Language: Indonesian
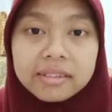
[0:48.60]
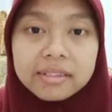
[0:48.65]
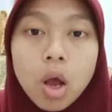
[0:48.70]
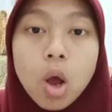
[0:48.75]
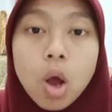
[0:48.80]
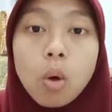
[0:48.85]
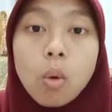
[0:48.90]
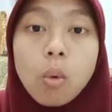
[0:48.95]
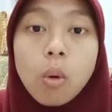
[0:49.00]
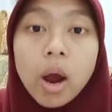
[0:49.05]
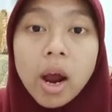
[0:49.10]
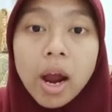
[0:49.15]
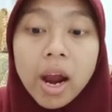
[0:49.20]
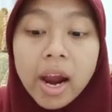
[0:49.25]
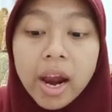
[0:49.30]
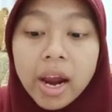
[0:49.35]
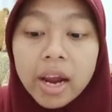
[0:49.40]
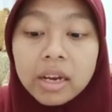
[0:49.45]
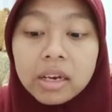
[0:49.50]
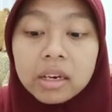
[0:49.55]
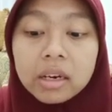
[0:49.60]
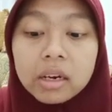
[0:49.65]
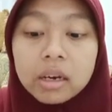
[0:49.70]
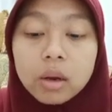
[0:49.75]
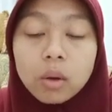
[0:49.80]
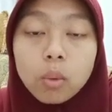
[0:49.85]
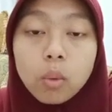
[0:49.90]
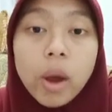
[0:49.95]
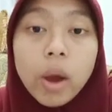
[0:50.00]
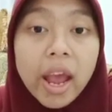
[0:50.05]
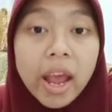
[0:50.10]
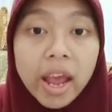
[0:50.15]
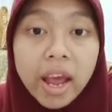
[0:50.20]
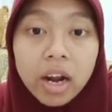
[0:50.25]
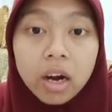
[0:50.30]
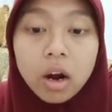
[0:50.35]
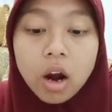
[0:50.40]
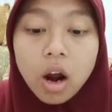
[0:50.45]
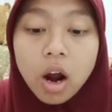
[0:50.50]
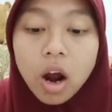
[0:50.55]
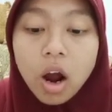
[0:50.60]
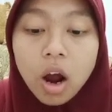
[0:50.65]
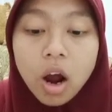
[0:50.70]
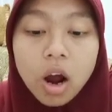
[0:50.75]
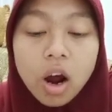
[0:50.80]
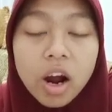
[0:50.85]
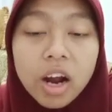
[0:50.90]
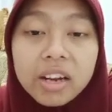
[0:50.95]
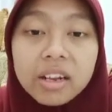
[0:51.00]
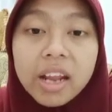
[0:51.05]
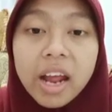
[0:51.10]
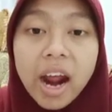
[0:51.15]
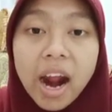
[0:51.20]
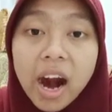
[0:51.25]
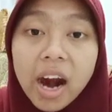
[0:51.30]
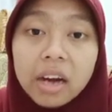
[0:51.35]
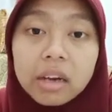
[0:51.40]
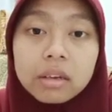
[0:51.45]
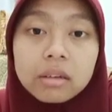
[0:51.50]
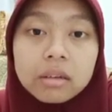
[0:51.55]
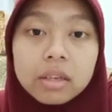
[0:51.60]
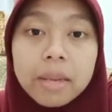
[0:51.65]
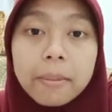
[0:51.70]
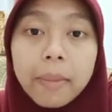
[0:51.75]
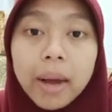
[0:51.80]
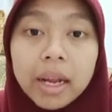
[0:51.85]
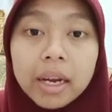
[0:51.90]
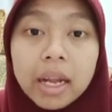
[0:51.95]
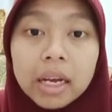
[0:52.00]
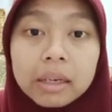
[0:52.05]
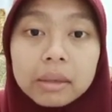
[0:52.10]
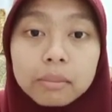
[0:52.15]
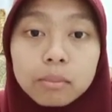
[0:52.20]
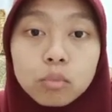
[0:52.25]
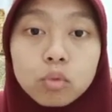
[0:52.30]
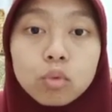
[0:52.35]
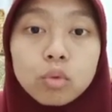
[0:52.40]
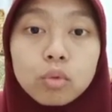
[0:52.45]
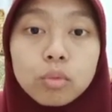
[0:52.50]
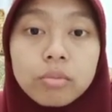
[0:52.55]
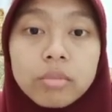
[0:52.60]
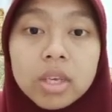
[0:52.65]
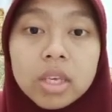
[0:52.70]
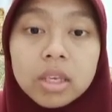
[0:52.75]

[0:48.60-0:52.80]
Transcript: What, where, on, earth, di mana bumi